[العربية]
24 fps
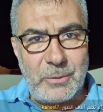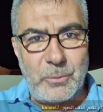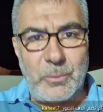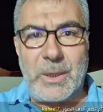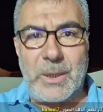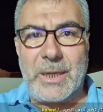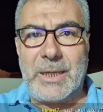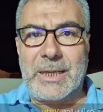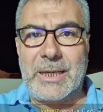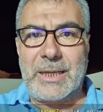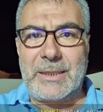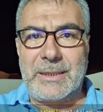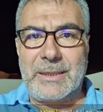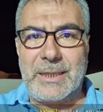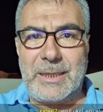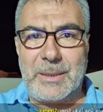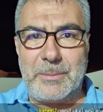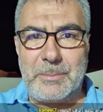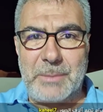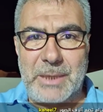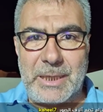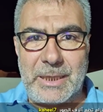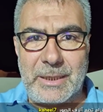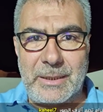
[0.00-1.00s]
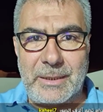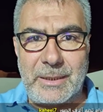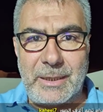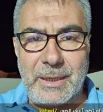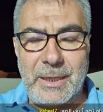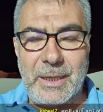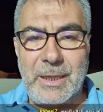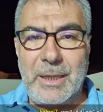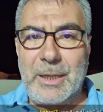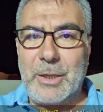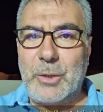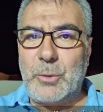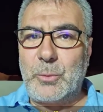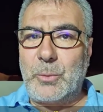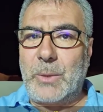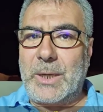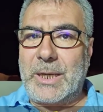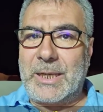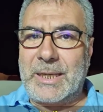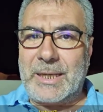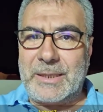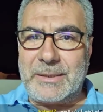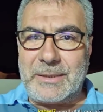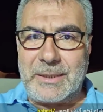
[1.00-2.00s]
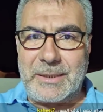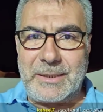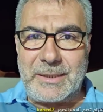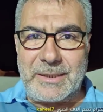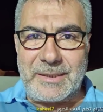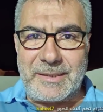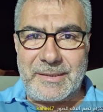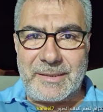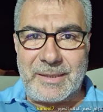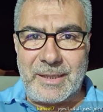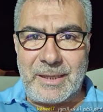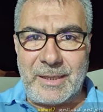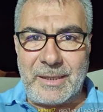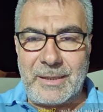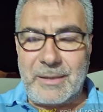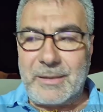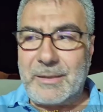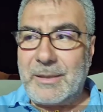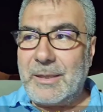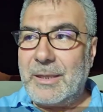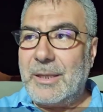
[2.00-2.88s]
وأراد المال وأراد النساء